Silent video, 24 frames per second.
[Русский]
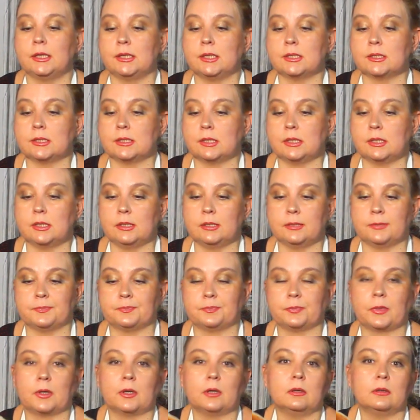Языки э,
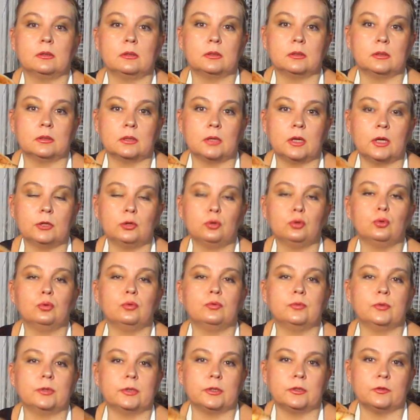
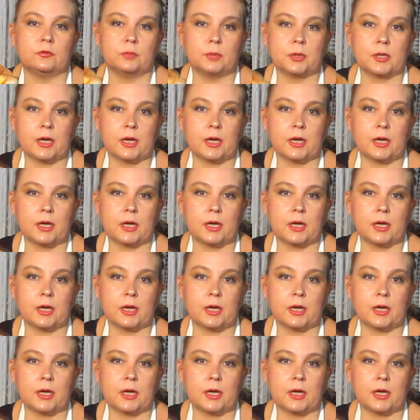готовые